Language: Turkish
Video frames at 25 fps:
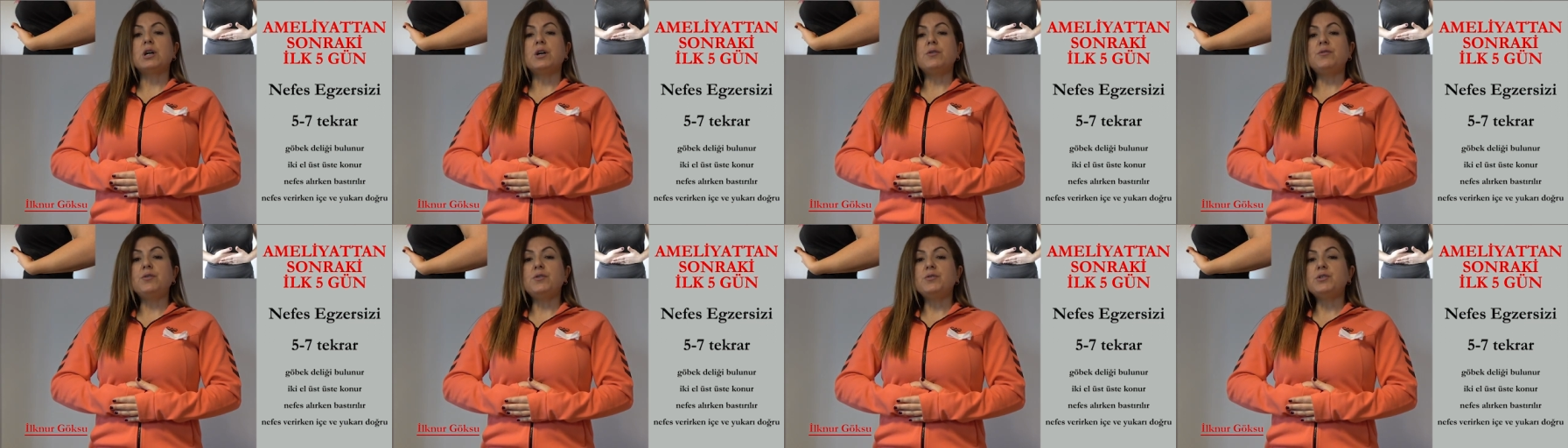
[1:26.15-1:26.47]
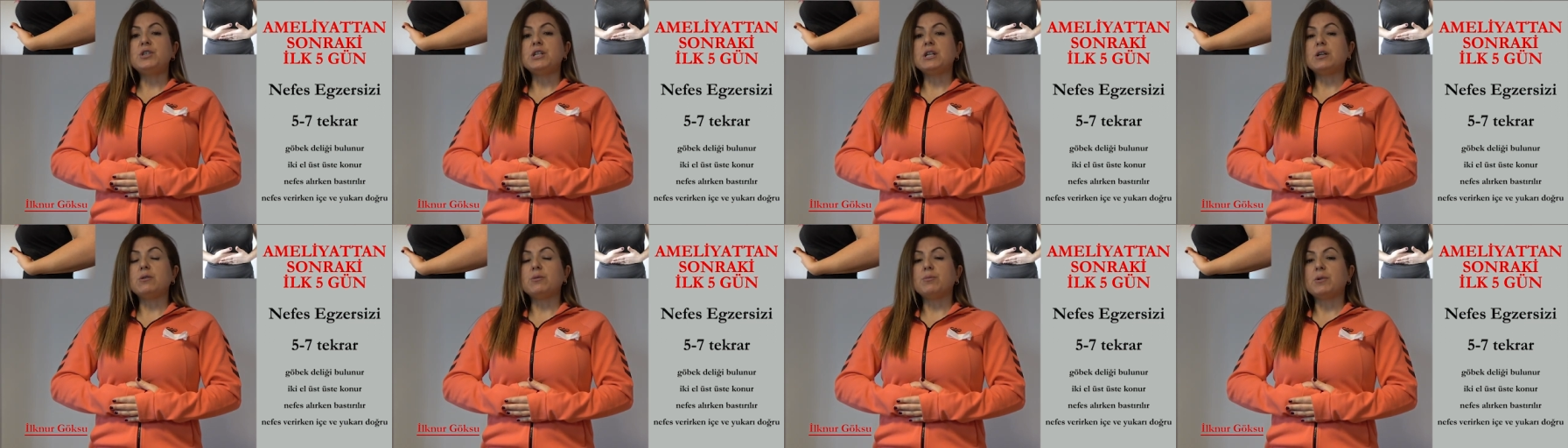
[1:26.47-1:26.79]

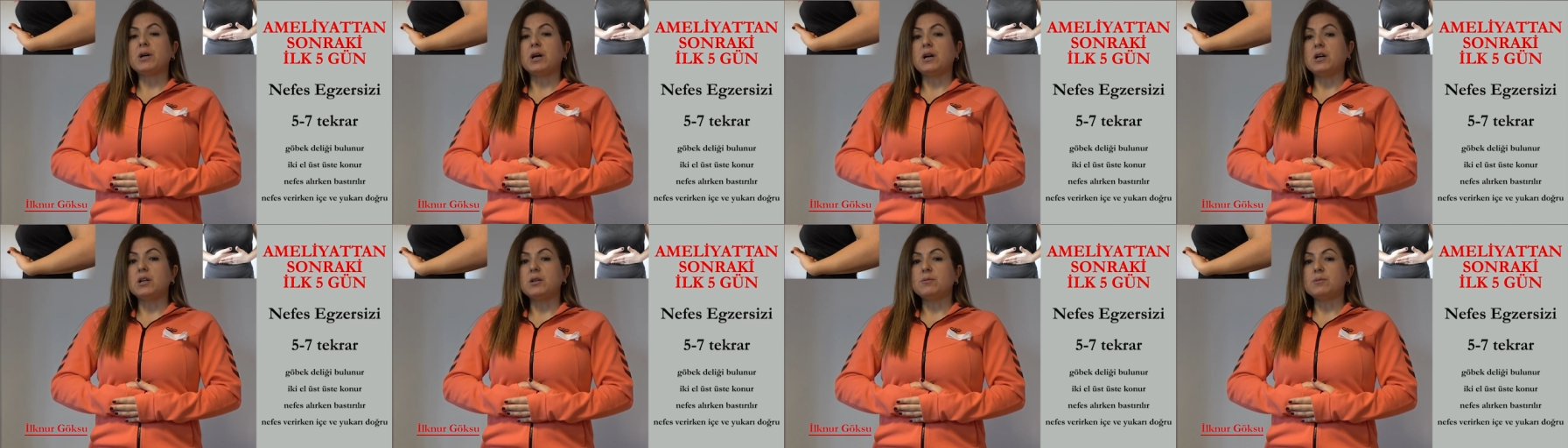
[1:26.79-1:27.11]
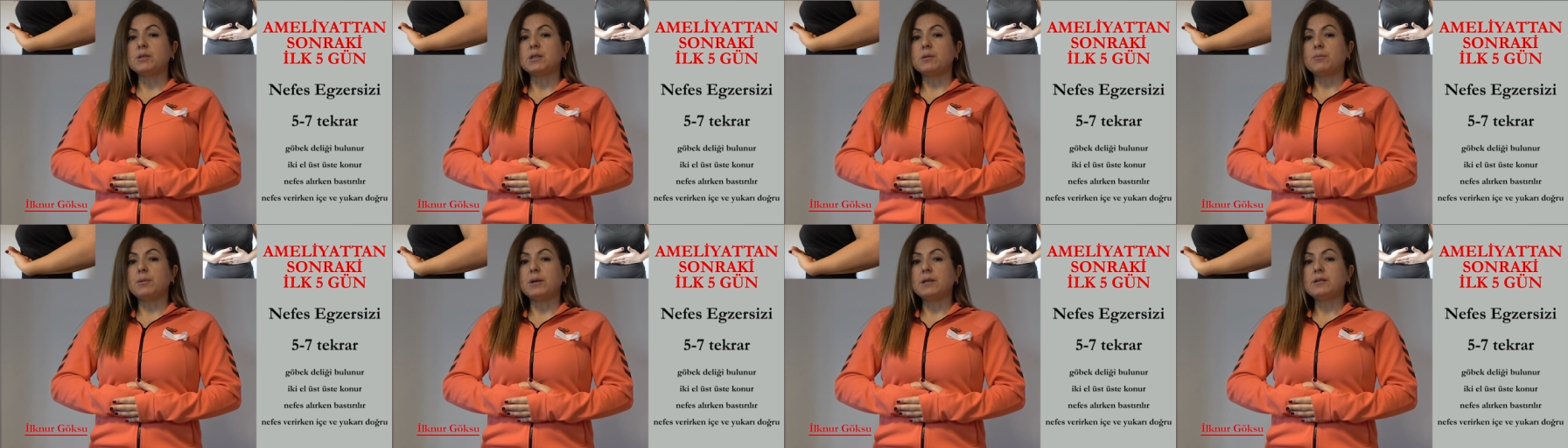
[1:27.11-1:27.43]
Hafifçe
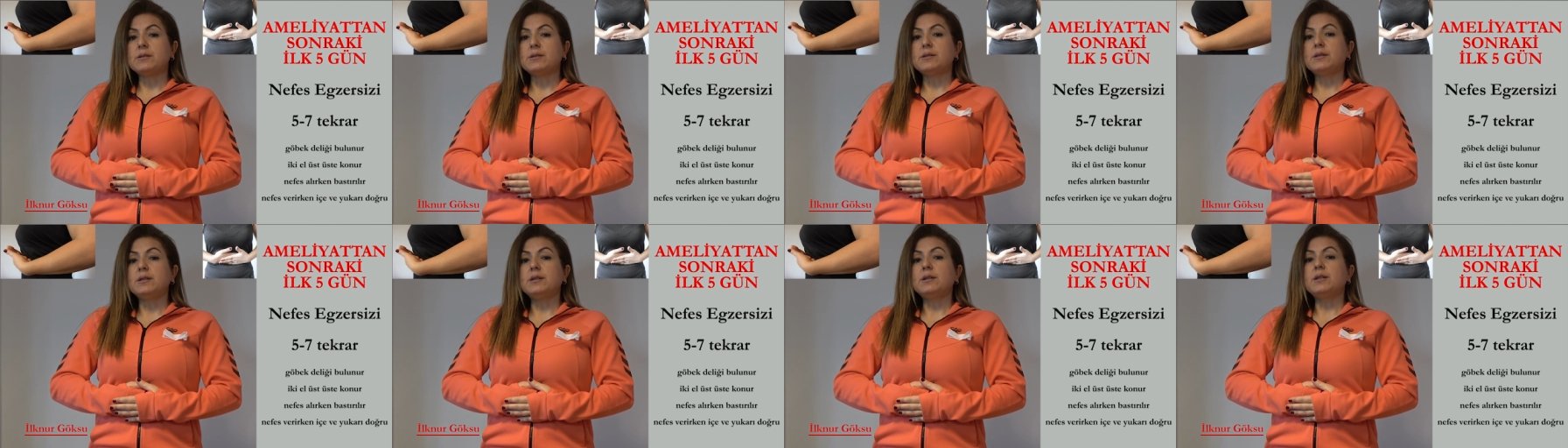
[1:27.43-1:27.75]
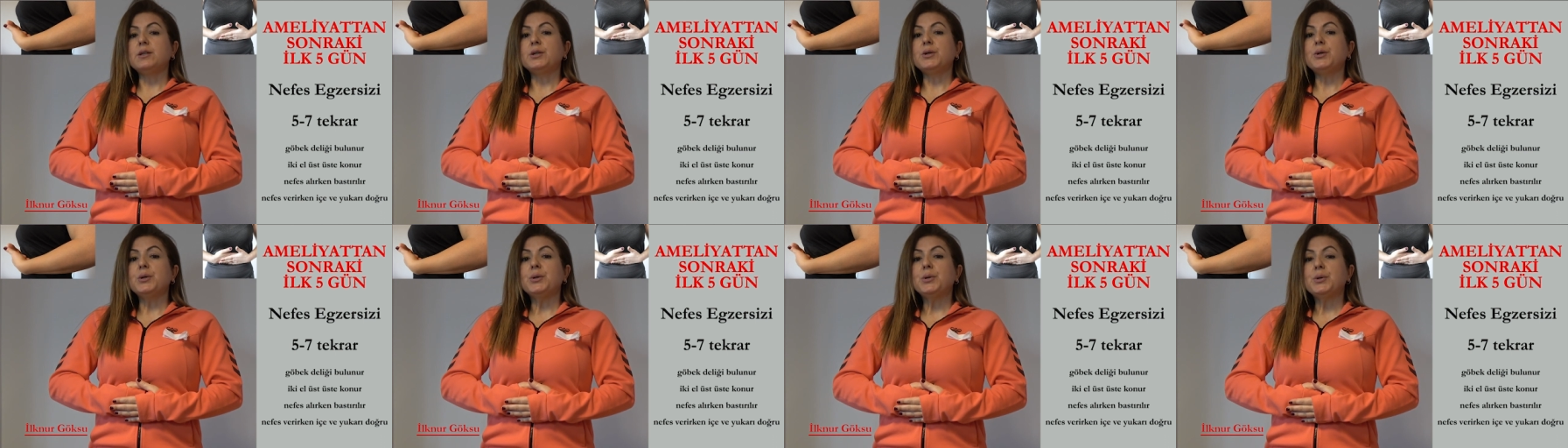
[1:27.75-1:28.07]
karnımıza
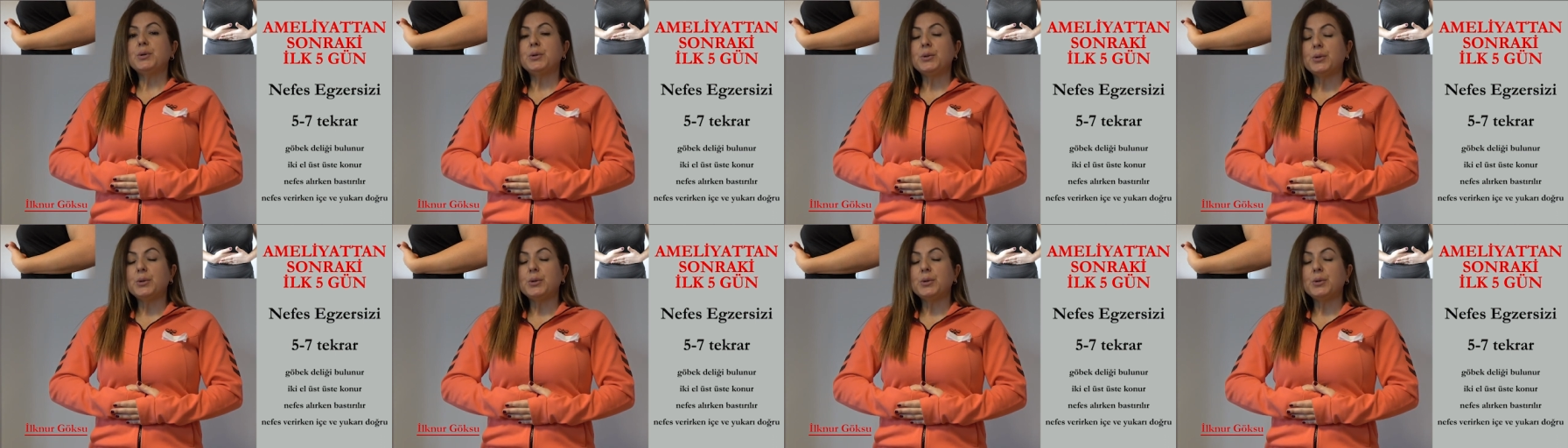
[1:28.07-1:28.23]
bastırdık.